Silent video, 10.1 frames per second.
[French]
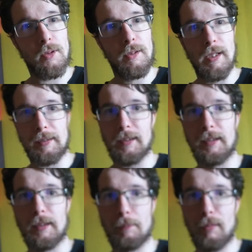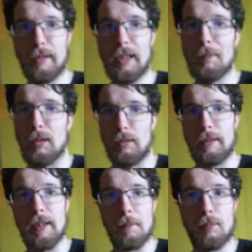il était disponible,
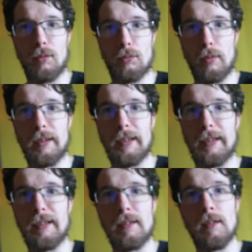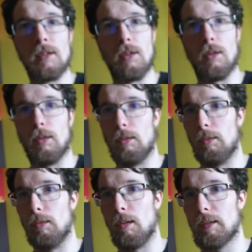il a beaucoup aidé
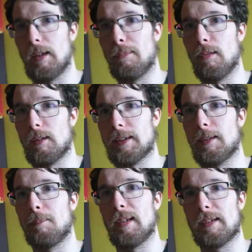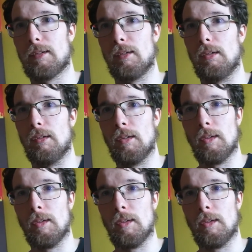euh, en défense parce que